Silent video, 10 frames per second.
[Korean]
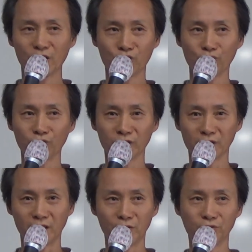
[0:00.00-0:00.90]
중국
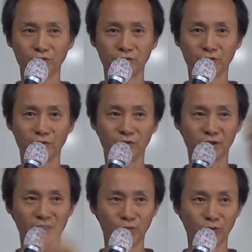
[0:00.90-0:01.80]
역사 훑고
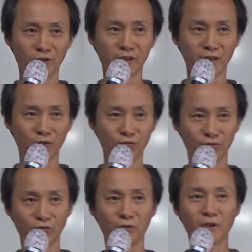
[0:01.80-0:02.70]
일본 역사 다
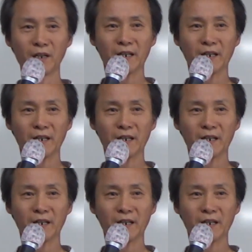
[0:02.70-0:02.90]
훑고